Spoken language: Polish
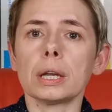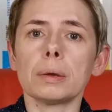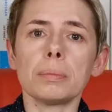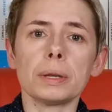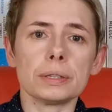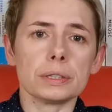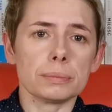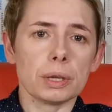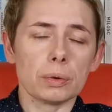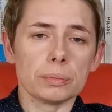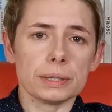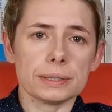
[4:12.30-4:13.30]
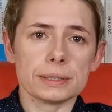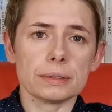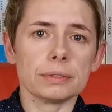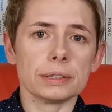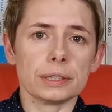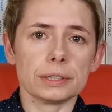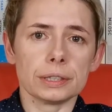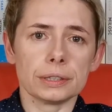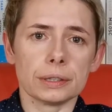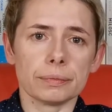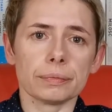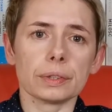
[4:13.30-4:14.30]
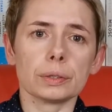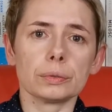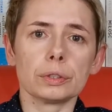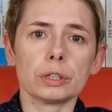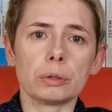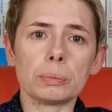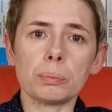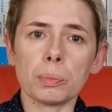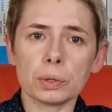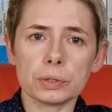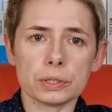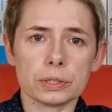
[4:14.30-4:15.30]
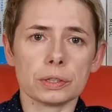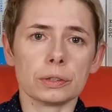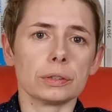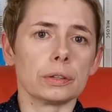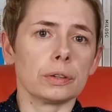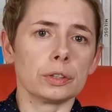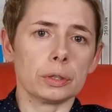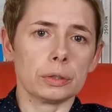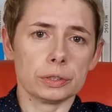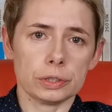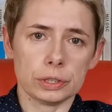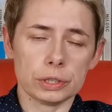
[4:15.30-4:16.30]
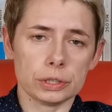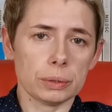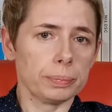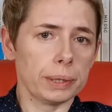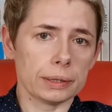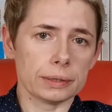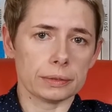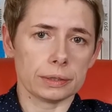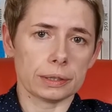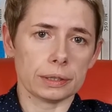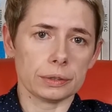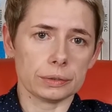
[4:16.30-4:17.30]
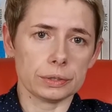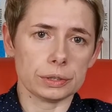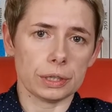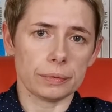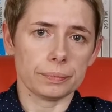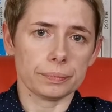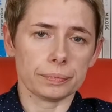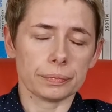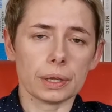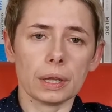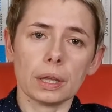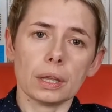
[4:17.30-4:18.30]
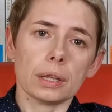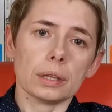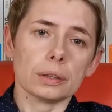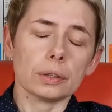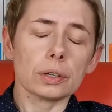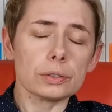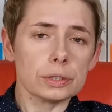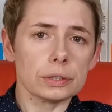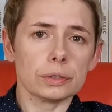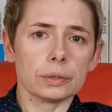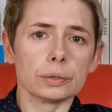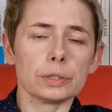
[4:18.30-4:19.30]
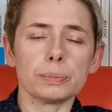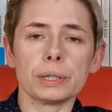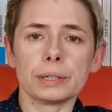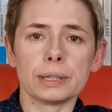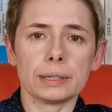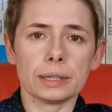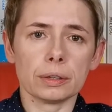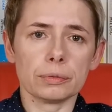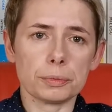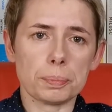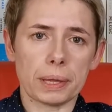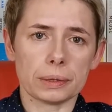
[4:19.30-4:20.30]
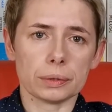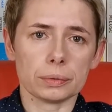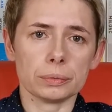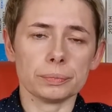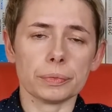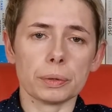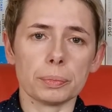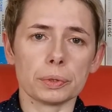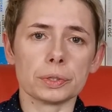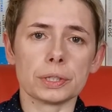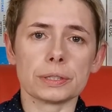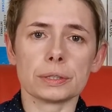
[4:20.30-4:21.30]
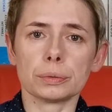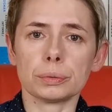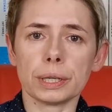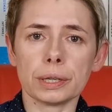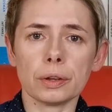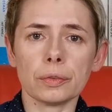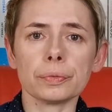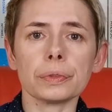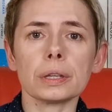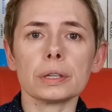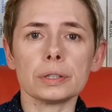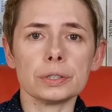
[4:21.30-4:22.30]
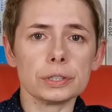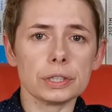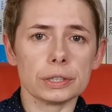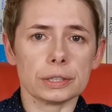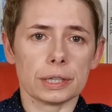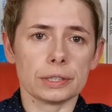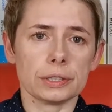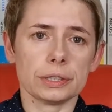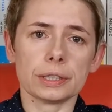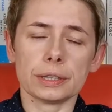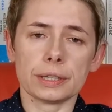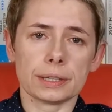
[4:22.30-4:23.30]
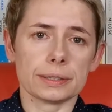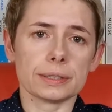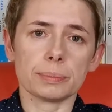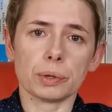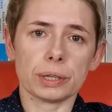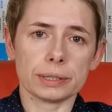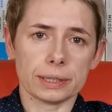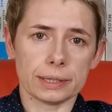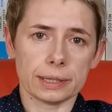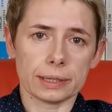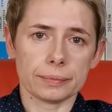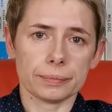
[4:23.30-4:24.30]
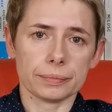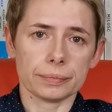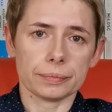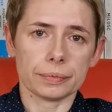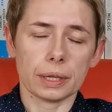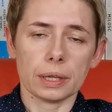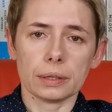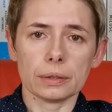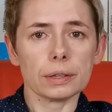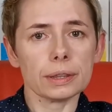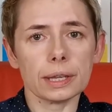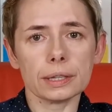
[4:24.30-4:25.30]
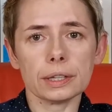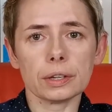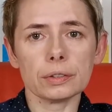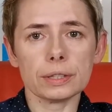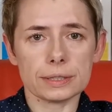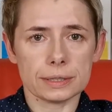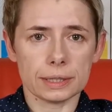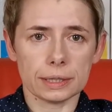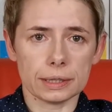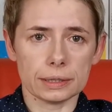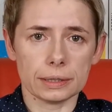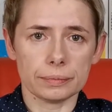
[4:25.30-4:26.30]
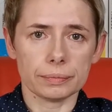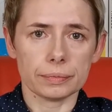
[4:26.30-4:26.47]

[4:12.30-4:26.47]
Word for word: będzie miało miejsce wydarzenie, które mocno odciśnie piętno na tej rodzinie dochodzi do śmiertelnego wypadku, podczas którego życie traci jedna z bohaterek. To jednak nie koniec tragedii,